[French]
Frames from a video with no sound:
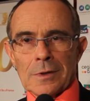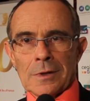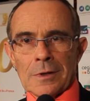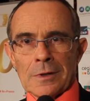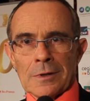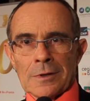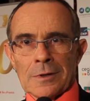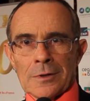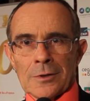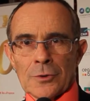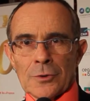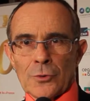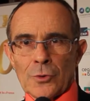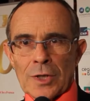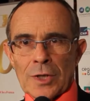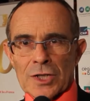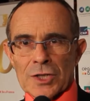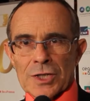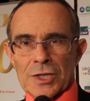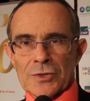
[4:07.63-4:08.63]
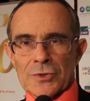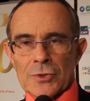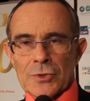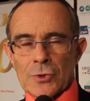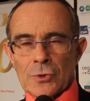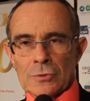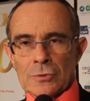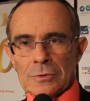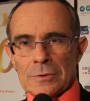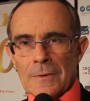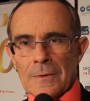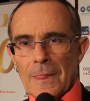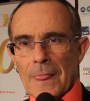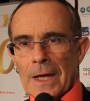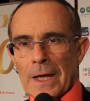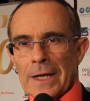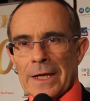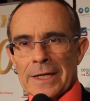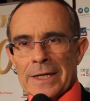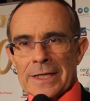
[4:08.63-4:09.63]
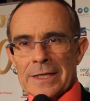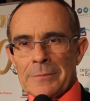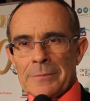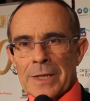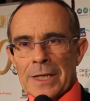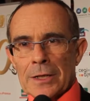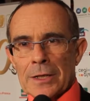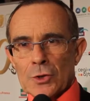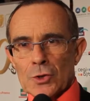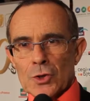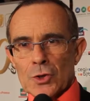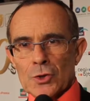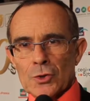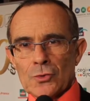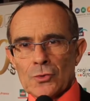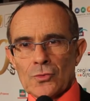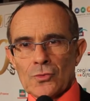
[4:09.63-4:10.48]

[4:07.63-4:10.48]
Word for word: euh, de la chanson et qui mélange